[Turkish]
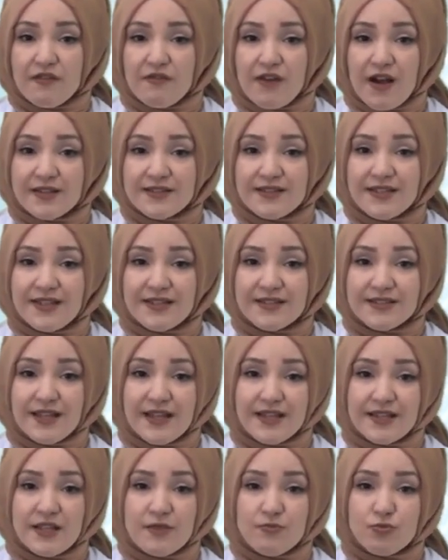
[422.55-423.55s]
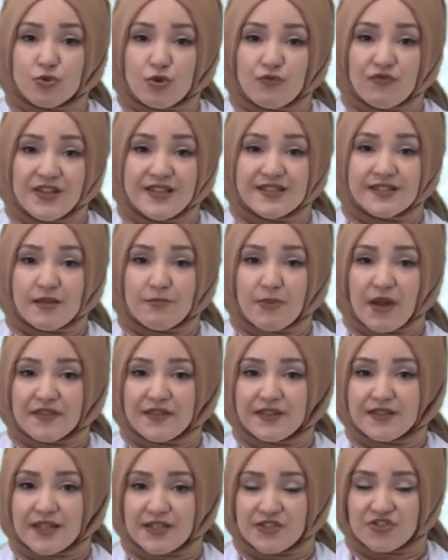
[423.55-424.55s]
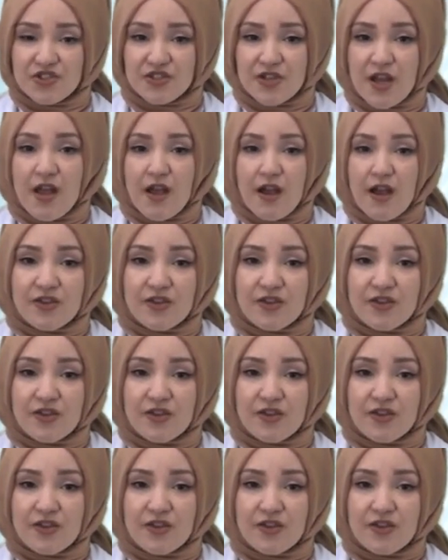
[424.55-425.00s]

vadilerin enine profili zamanla değişir.